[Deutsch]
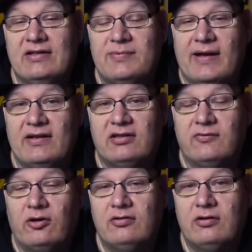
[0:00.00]
2-1
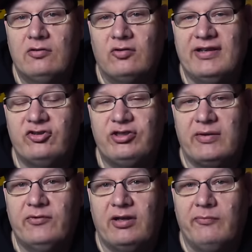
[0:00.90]
gewonnen und jetzt
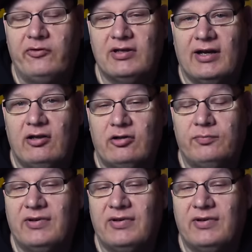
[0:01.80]
stehen wir im Finale.